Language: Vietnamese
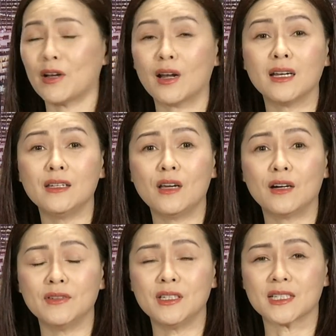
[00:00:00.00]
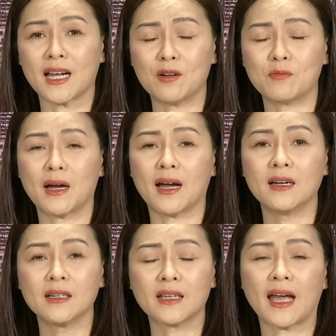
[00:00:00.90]
và đó là lý do vì sao
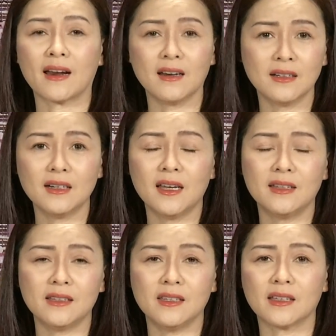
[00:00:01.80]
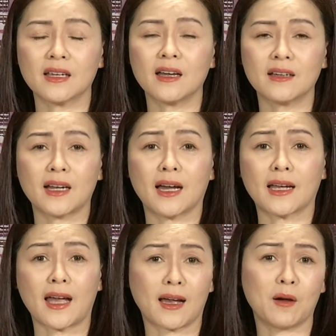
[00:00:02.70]
mà càng lớn lên thì cái cân
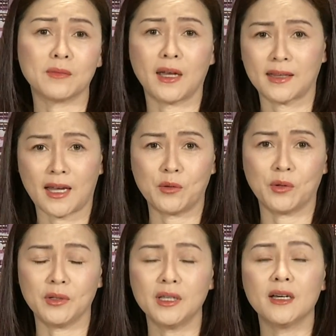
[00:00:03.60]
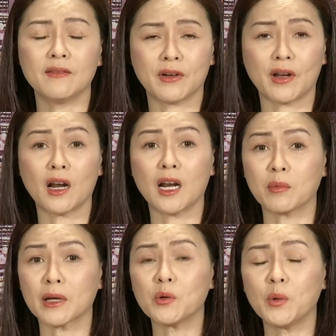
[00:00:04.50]
nặng càng không thể thay đổi và đó
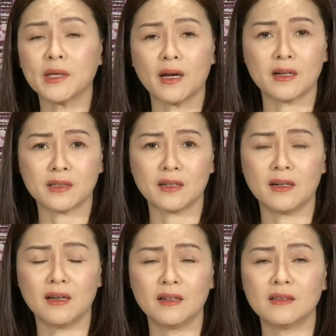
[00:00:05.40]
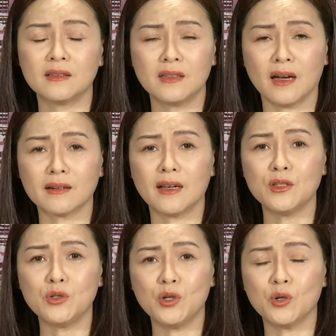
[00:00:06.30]
là một cái nguy cơ rất lớn dẫn
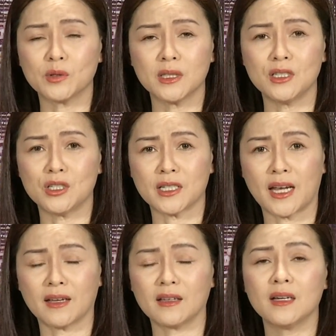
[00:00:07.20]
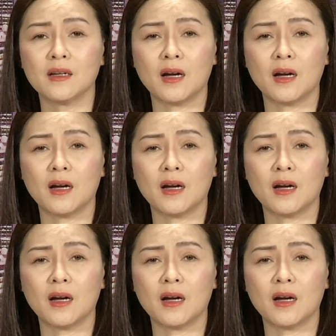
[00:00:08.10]
đến nhiều tình trạng